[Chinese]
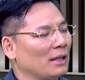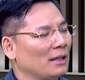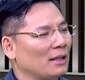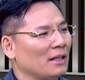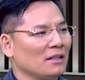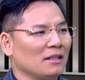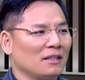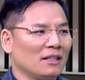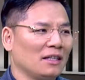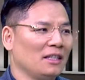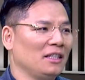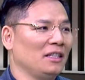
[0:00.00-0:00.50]
但
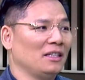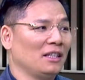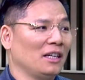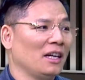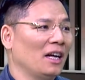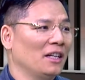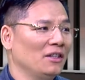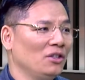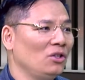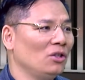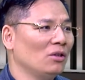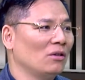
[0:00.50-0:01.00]
是这个已经
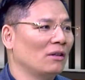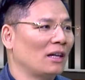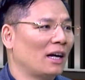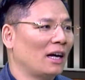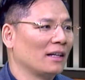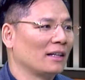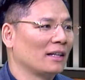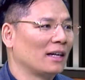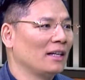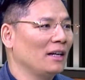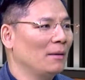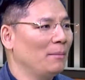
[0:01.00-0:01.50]
很久了，
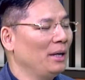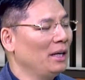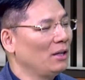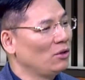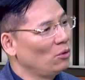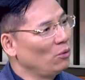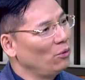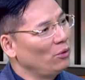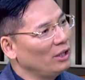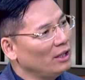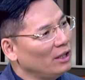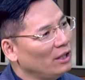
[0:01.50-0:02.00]
他也没有
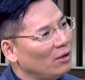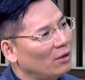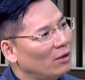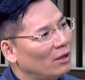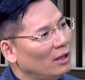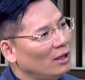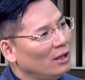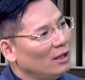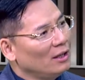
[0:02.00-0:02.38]
去旅游。